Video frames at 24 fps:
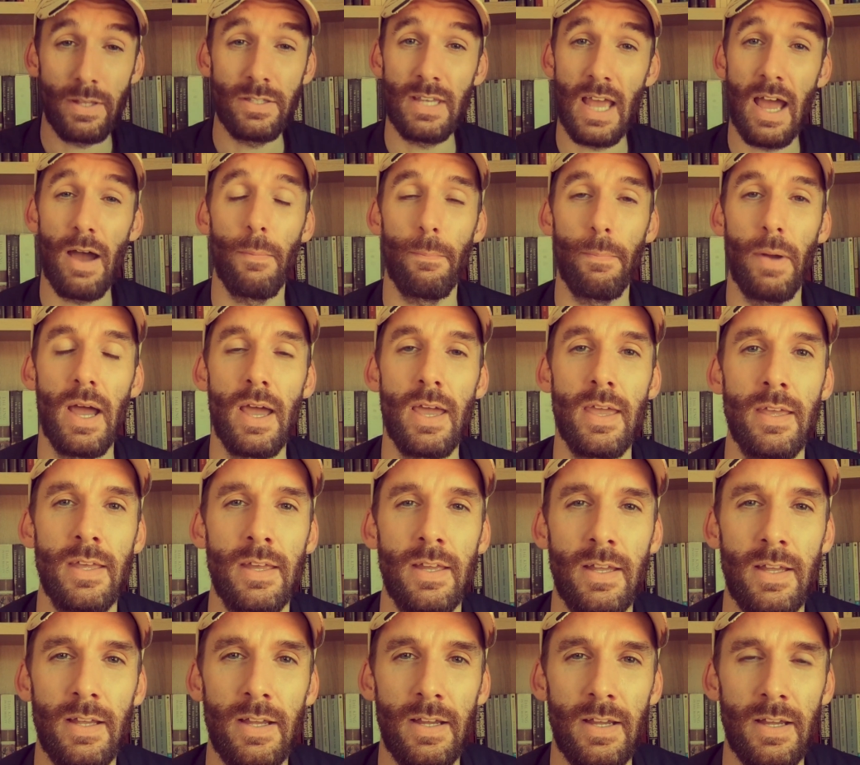ระเจ้าไป
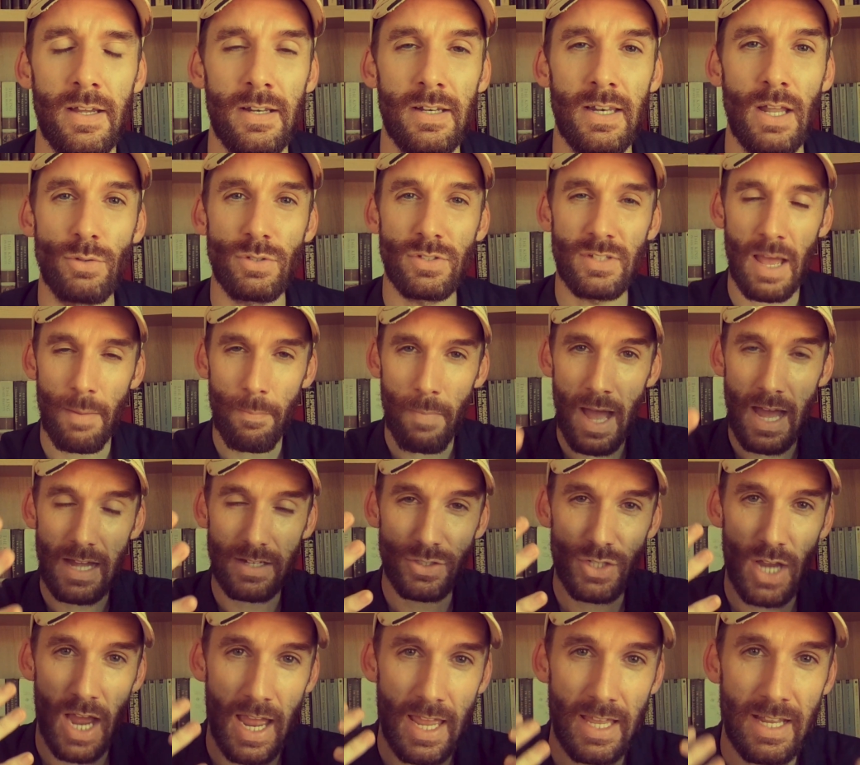เราสามารถ
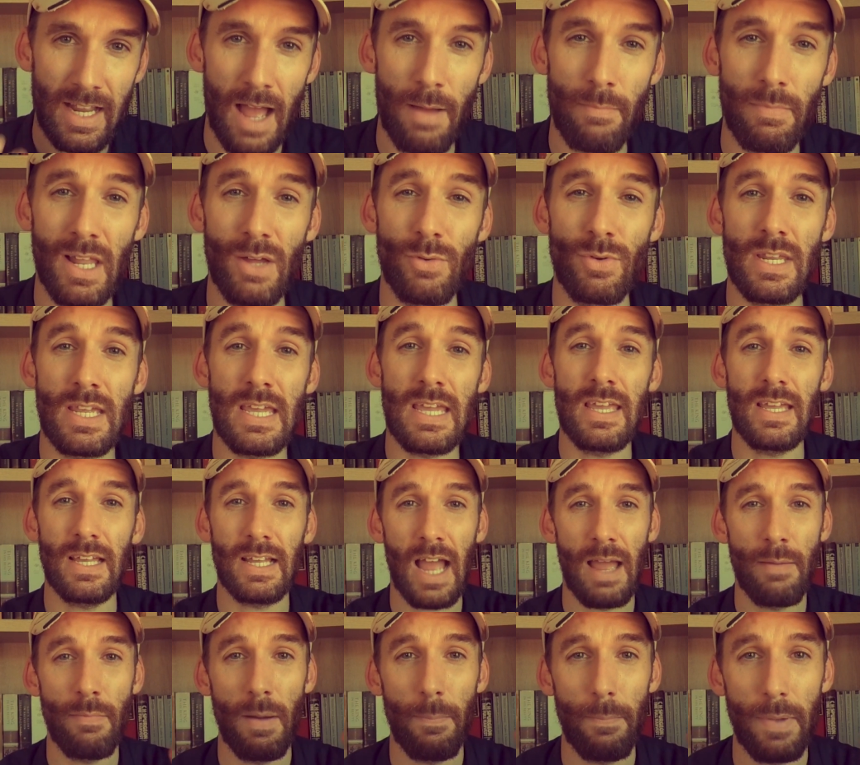ใช้คำเหล่านี้ก
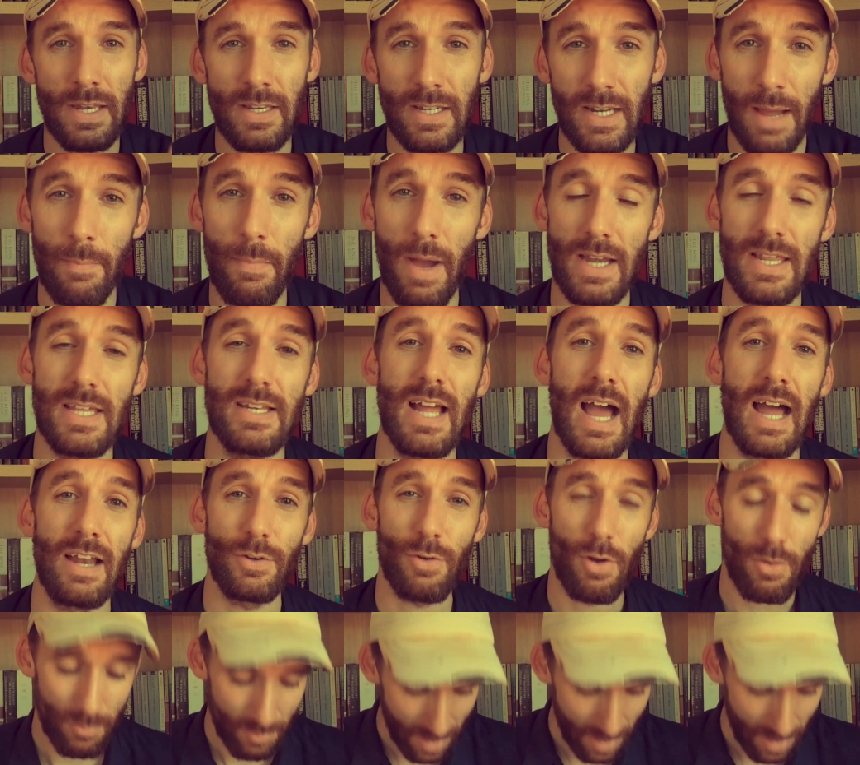ลายมาเป็นคำอธิษฐานของ